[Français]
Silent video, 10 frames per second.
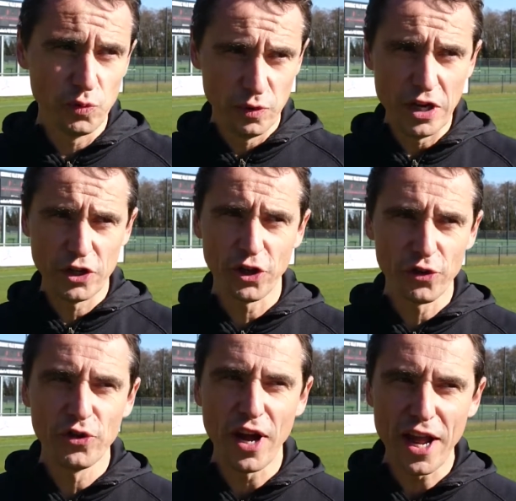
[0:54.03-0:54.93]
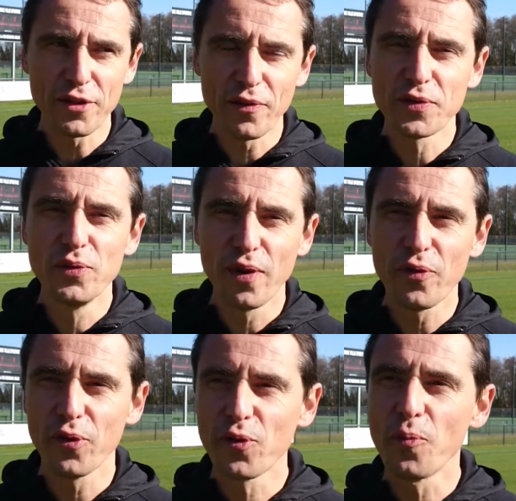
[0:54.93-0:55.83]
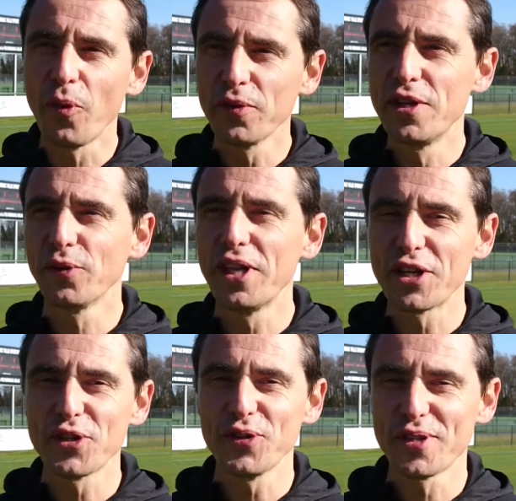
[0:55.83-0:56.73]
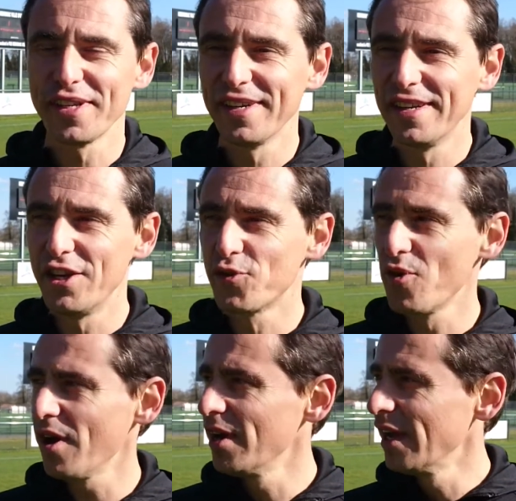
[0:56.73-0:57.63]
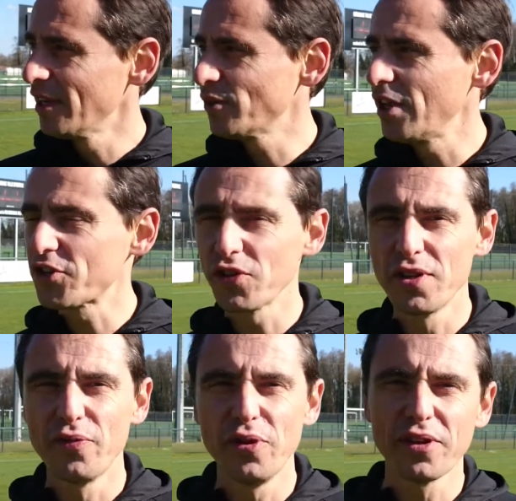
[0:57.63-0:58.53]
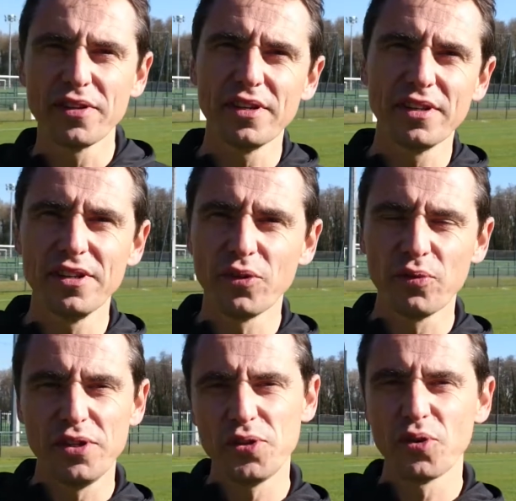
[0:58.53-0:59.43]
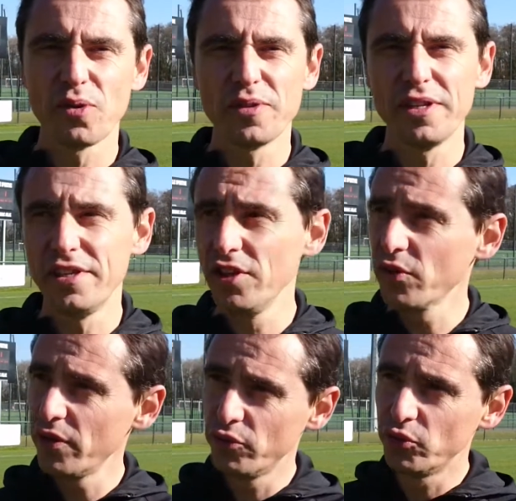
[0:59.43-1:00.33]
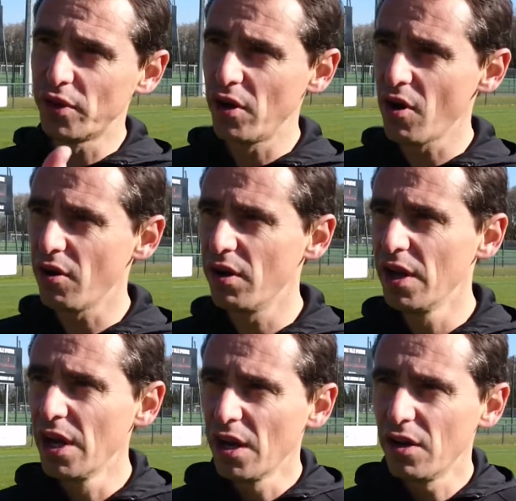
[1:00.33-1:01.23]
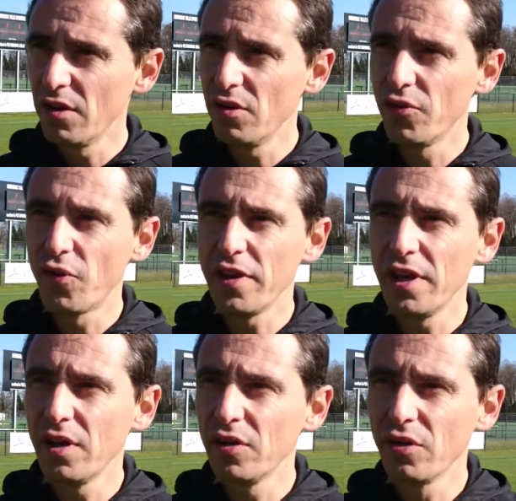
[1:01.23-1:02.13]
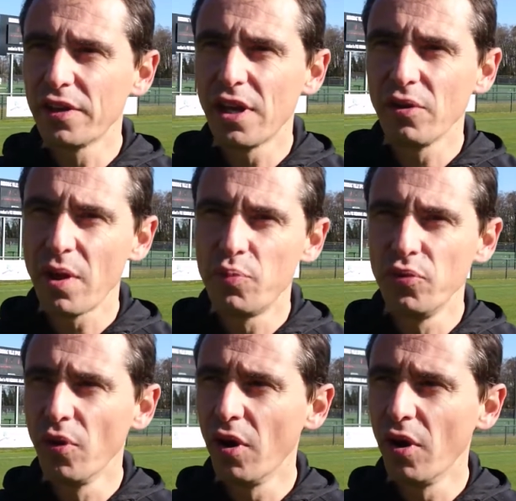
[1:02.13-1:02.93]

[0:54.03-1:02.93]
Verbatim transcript: les gens de Darlac doivent, comprendre qu'ils ont de la chance, euh, les joueurs, ils ont de la chance d'évoluer dans, des conditions comme celle-ci. On a vu tout à l'heure euh, le, foyer euh, dans lequel on a pu